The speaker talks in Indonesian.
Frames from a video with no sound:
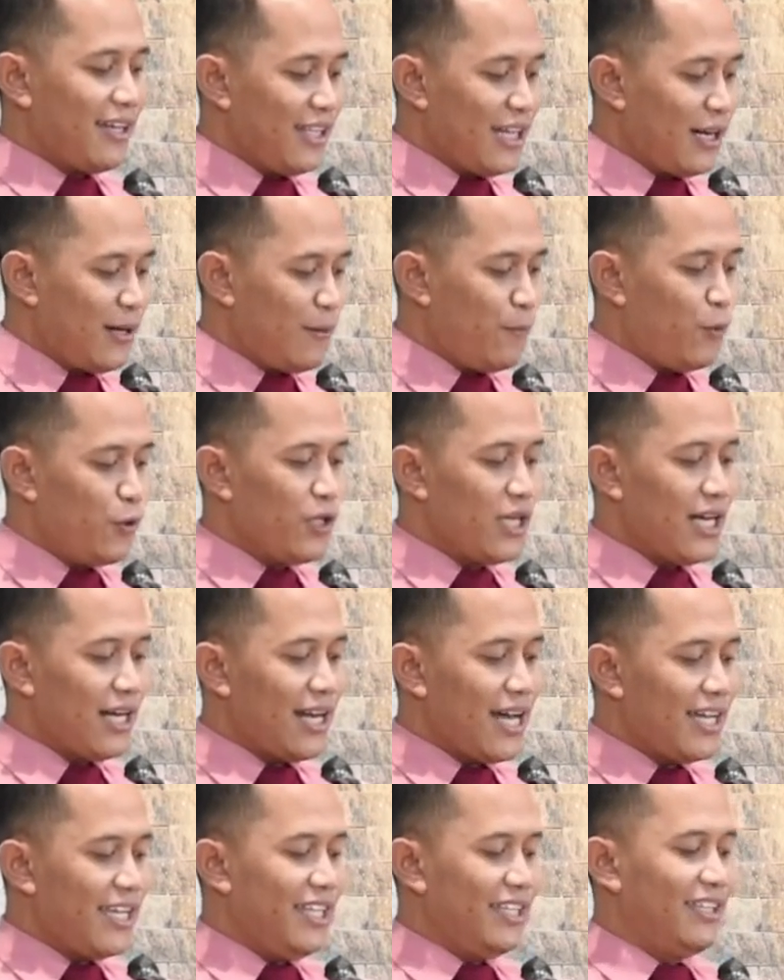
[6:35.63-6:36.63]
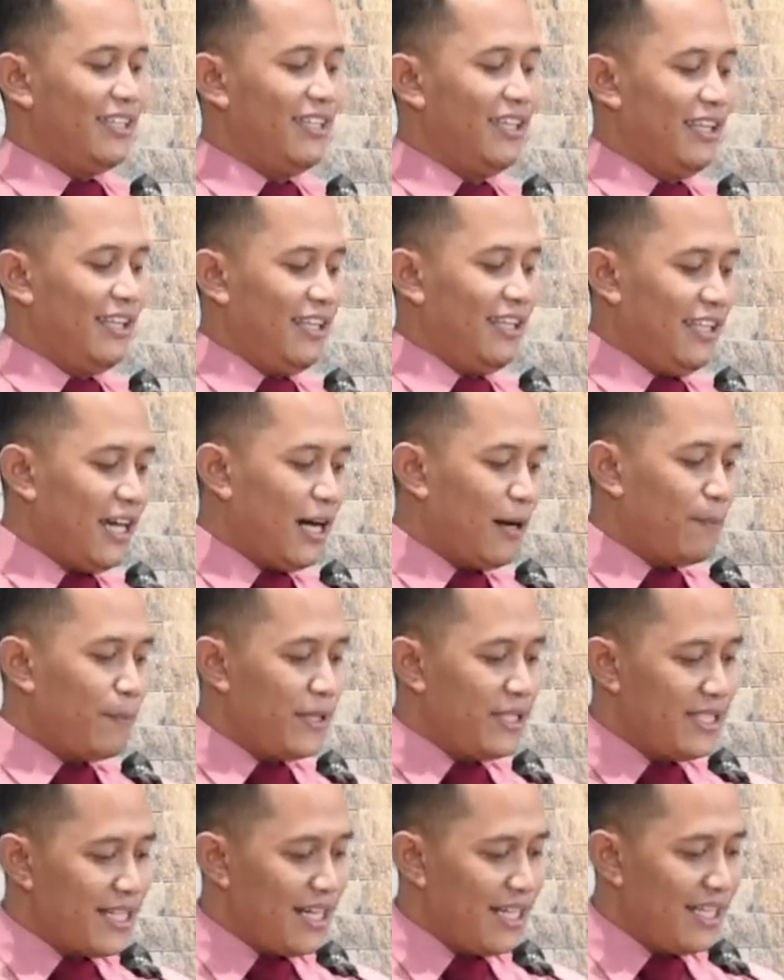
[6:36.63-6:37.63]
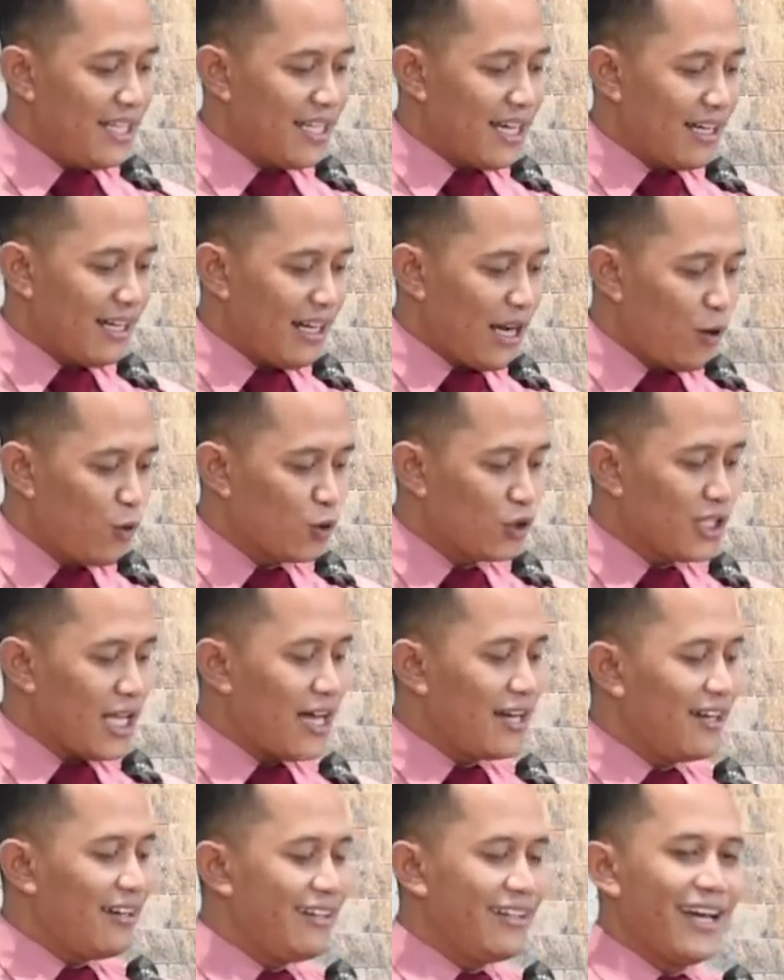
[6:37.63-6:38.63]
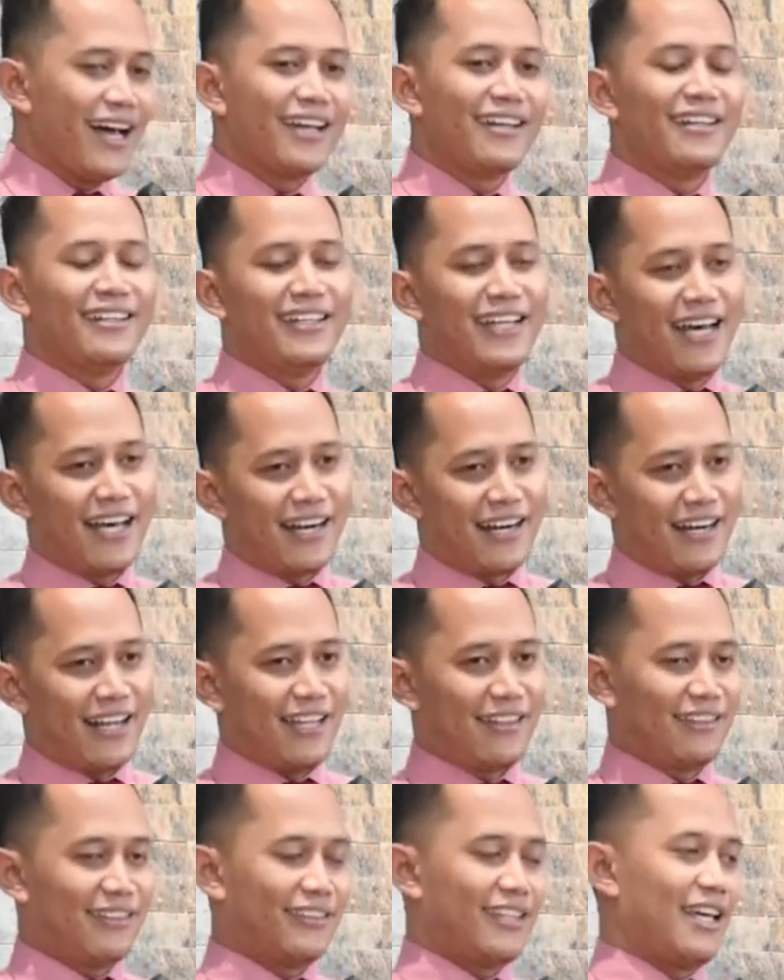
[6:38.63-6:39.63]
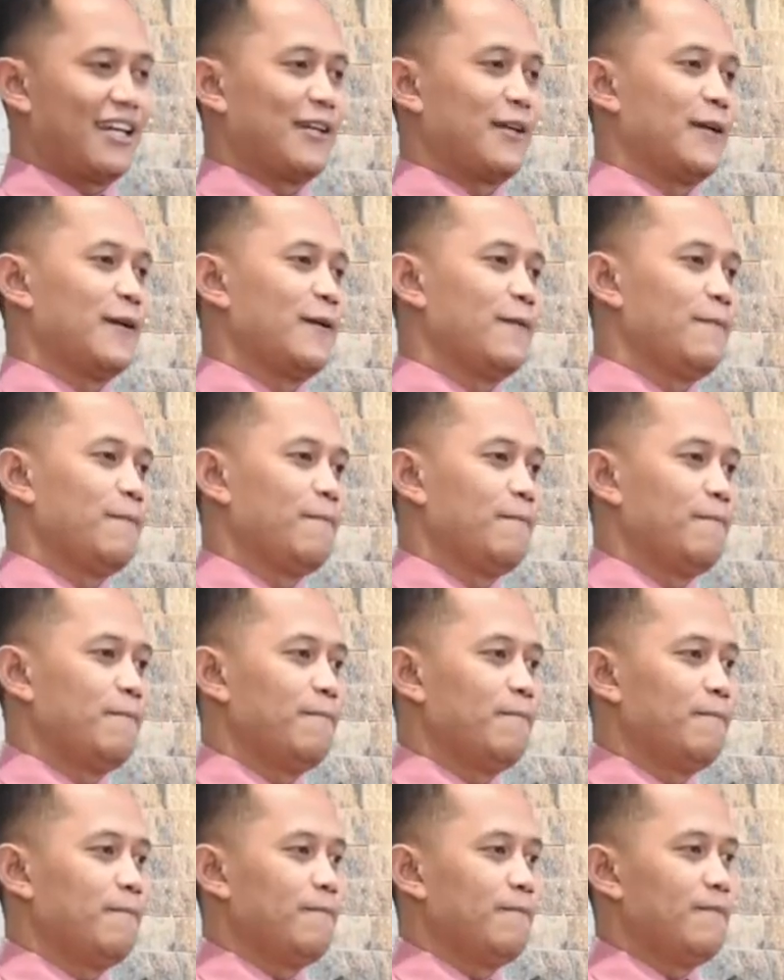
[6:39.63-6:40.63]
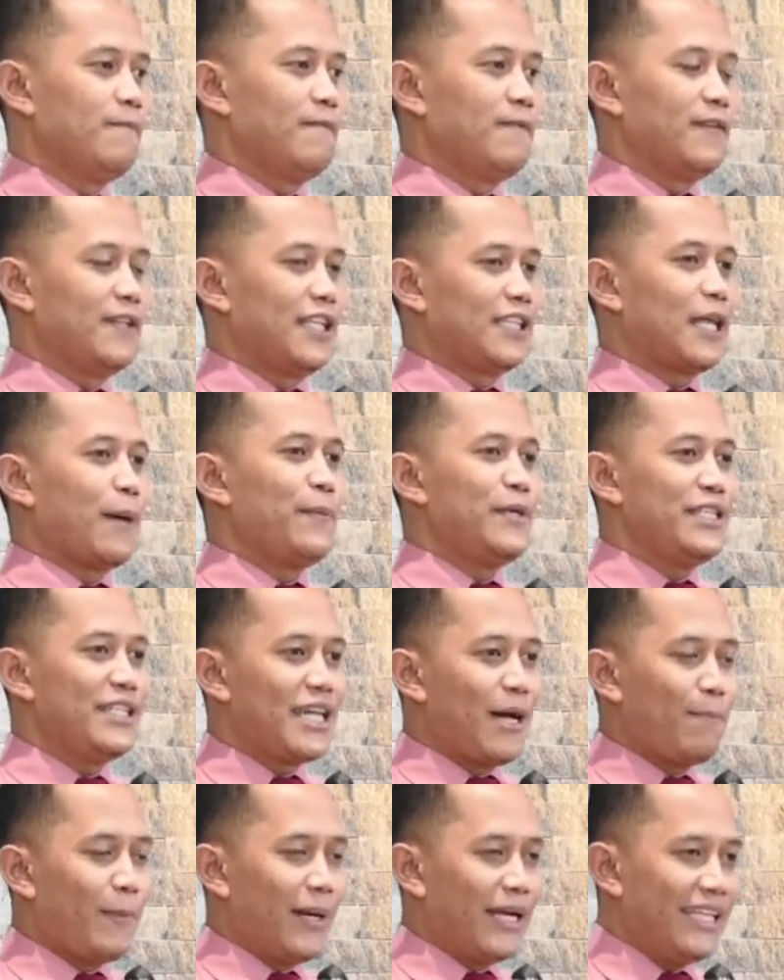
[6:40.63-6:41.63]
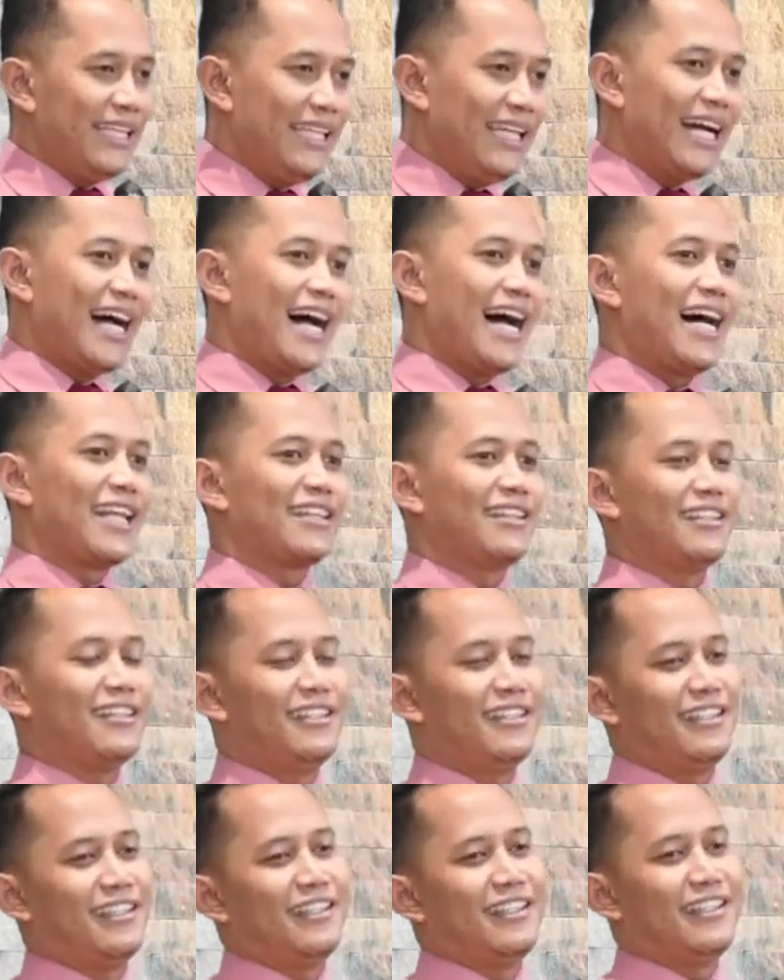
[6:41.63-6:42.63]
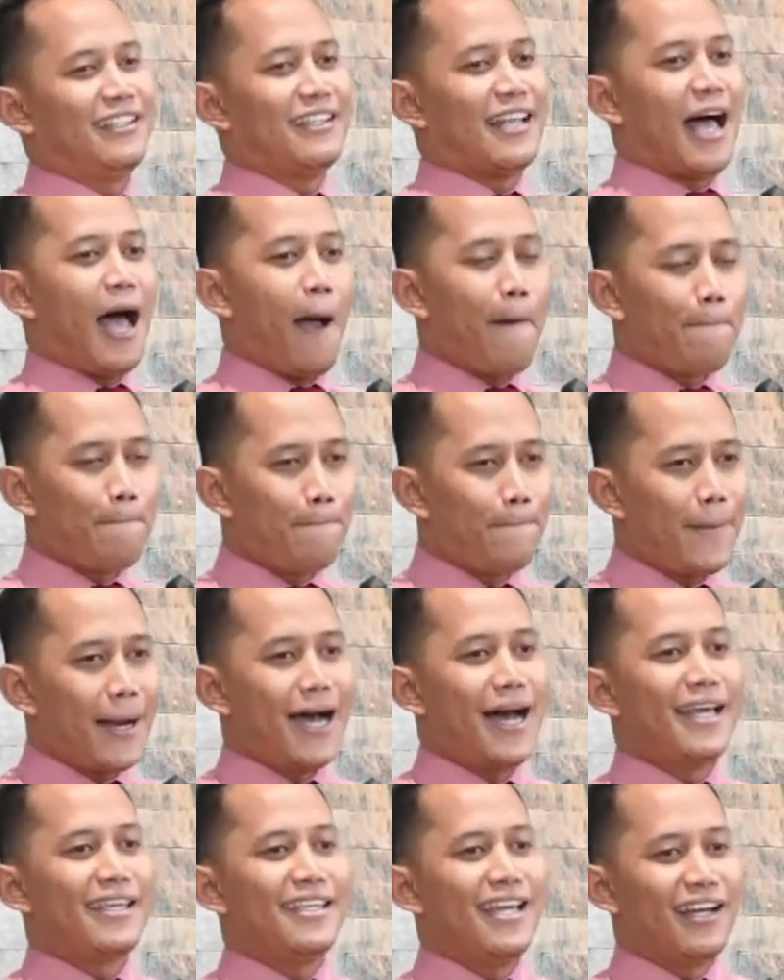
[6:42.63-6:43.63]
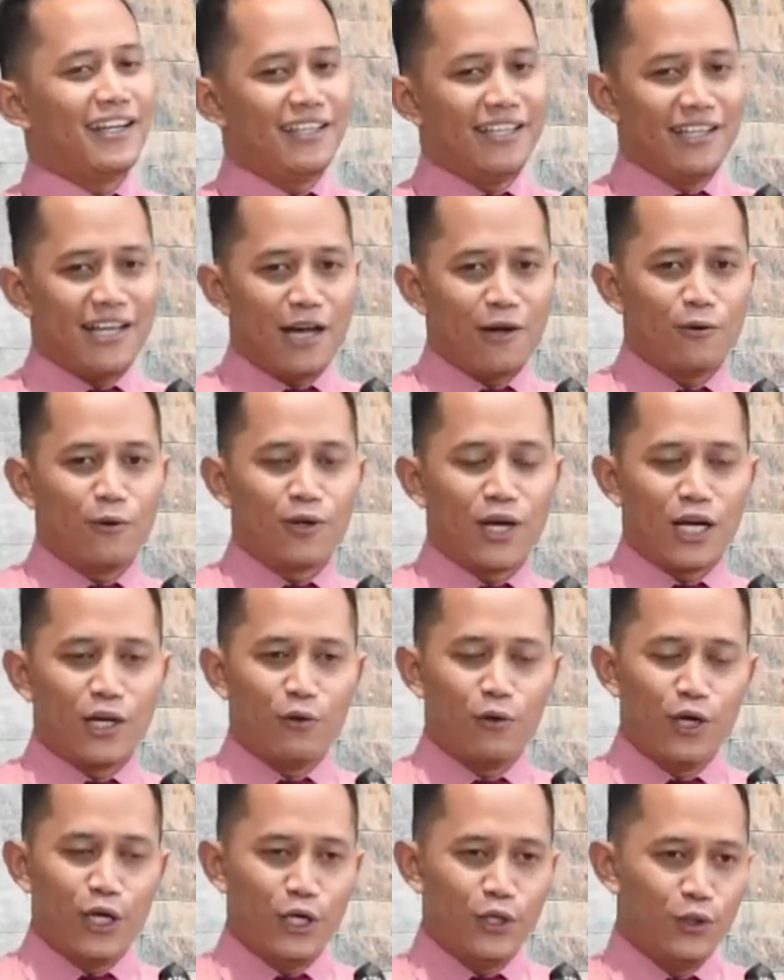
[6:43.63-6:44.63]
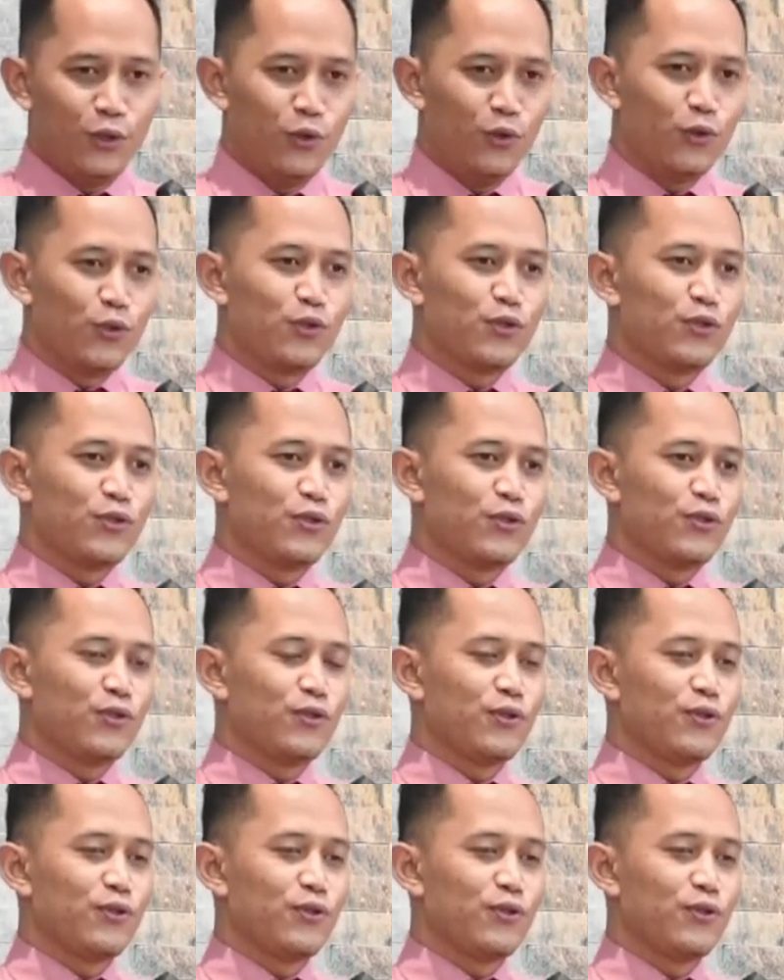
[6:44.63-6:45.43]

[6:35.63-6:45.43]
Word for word: yang mempunyai langit, yang menjadikan lautan dan daratan. Tetapi jika melihat apa yang dilakukan oleh Yunus,